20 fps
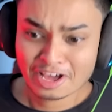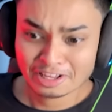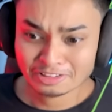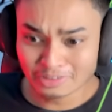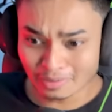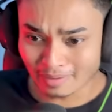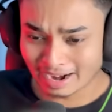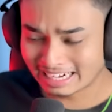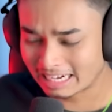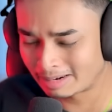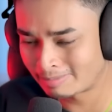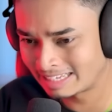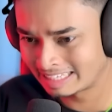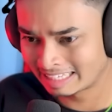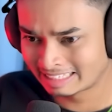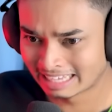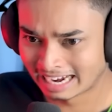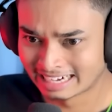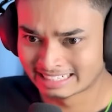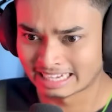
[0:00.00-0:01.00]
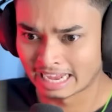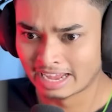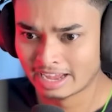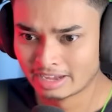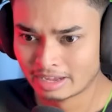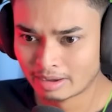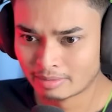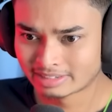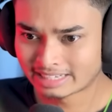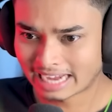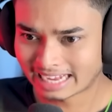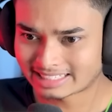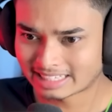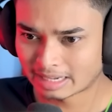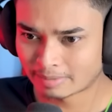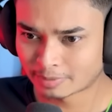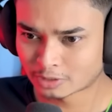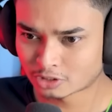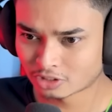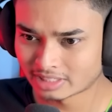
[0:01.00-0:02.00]
জোকারটা ভাই দেখতে আসছে গাছের
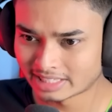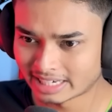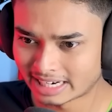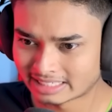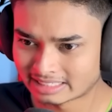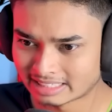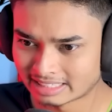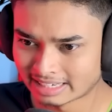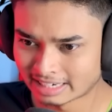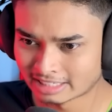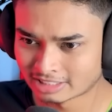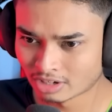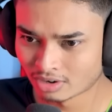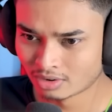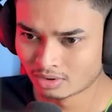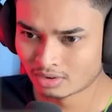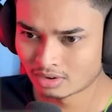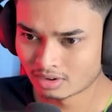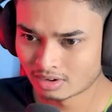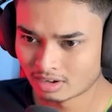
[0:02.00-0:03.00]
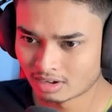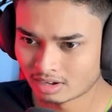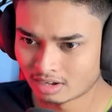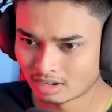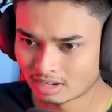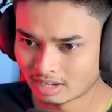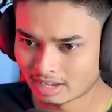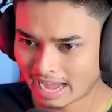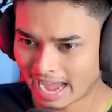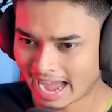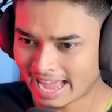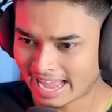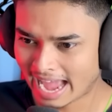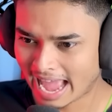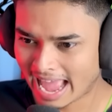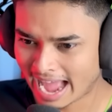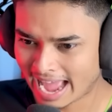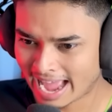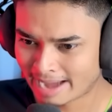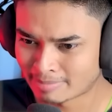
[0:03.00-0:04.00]
পিছন দিয়ে আসছে দেখেছো আয়
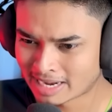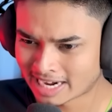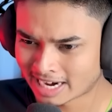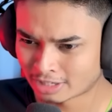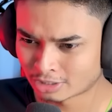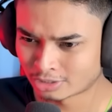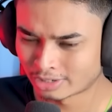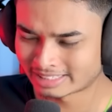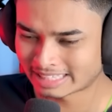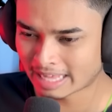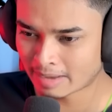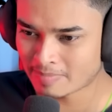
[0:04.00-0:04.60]
আয় আয় আমার ধরতে